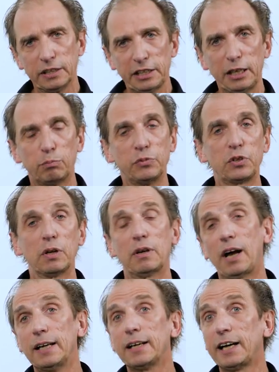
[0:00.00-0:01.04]
eben
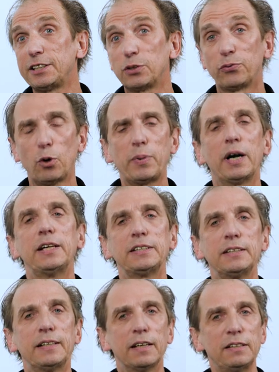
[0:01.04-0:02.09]
alle Rechte
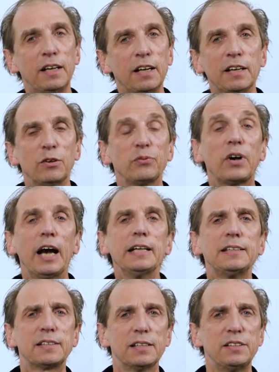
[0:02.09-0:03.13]
vorbehalten dann frei
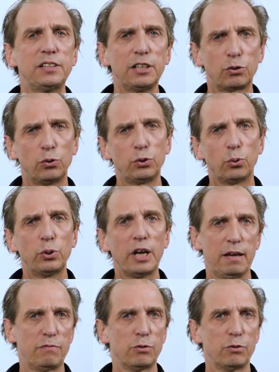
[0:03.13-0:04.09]
lizenziert und OER